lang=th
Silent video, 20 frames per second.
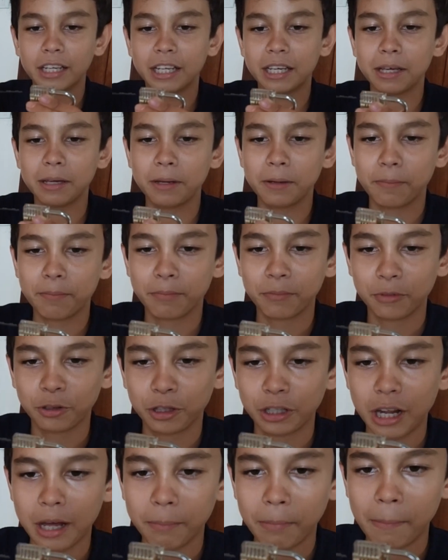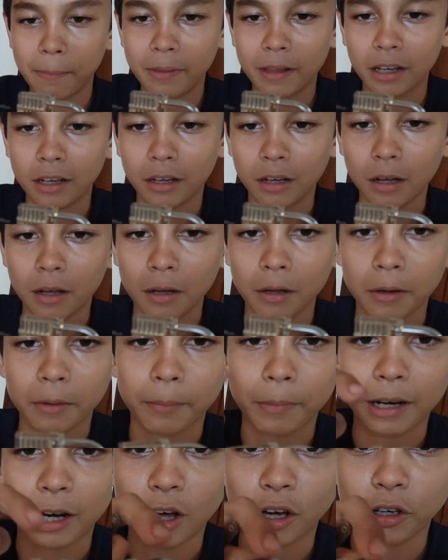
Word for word: อยนี้ดูนะแป๊บหนึ่งมัน